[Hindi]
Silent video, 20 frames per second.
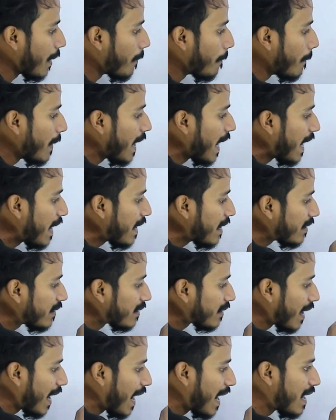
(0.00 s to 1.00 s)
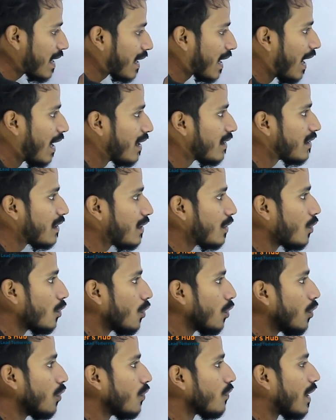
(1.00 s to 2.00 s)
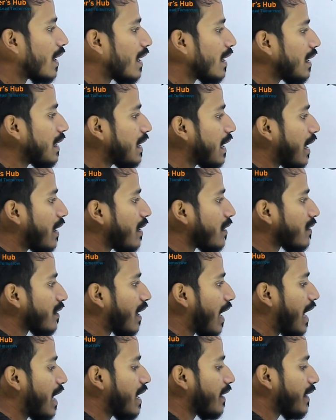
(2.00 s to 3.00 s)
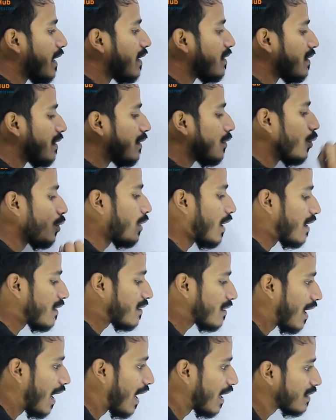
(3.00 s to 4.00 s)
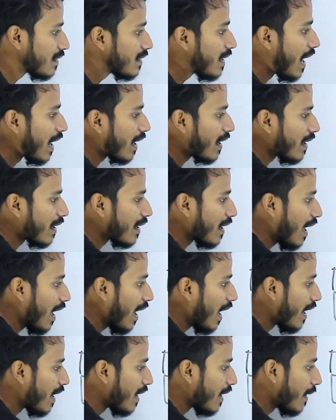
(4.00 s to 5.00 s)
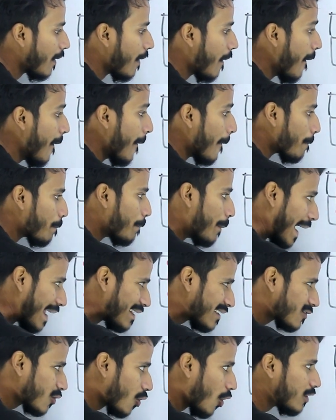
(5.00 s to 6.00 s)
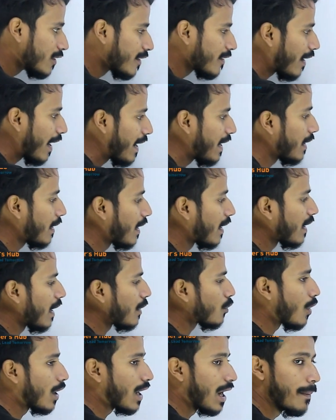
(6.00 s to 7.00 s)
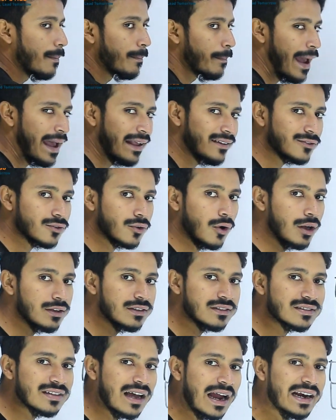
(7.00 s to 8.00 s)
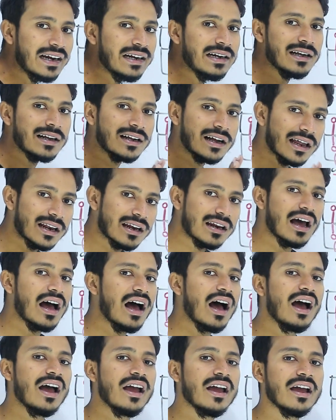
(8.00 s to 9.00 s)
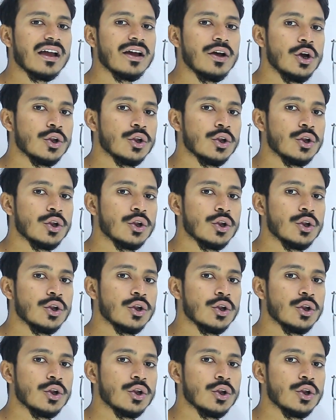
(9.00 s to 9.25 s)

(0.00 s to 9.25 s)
कि मेन स्केल का जीरो वर्नियर स्केल के जीरो के साथ क्या कर रहा है बेस्ट कॉन्साइड कर रहा है तो अगर बेस्ट कॉन्साइड कर रहा है